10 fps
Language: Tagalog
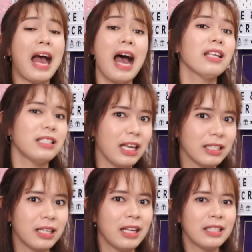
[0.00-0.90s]

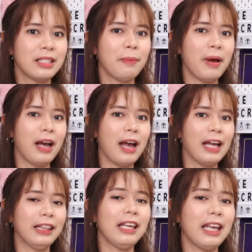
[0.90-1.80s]
access sa
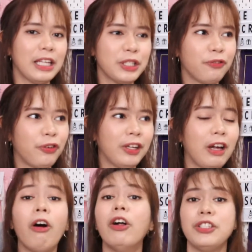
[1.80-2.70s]
mga tickets for
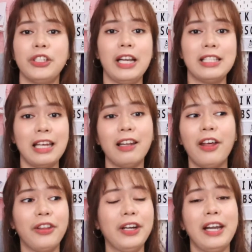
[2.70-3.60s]
the concerts and
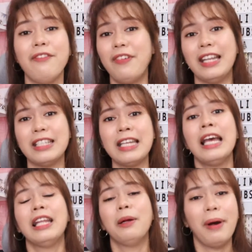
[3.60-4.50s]
other events
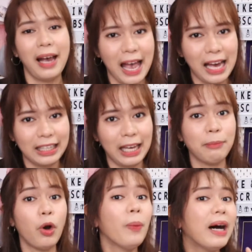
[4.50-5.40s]
na mangyayari kay
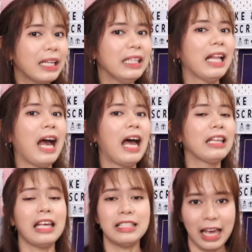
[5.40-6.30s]
Mawa Arena
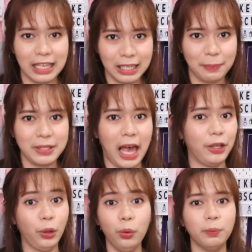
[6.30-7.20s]
at his SM
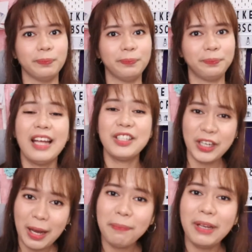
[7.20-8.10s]
Sky Dome. At
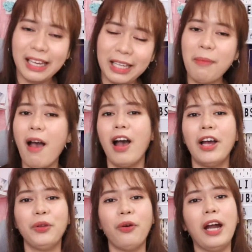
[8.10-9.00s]
syempre rin mga
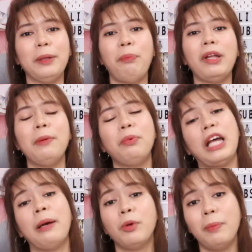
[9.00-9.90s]
ka-AutoCart, pwede po
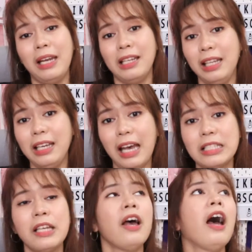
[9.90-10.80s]
tayong bumili ng
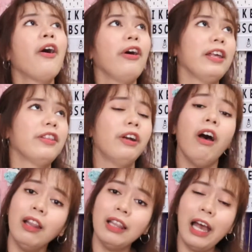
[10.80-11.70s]
tickets either
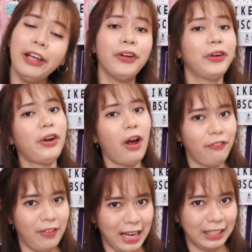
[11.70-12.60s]
online or
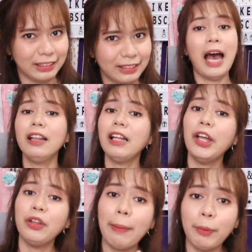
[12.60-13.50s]
offline. At
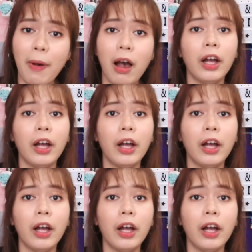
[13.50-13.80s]
ngayon nga po mga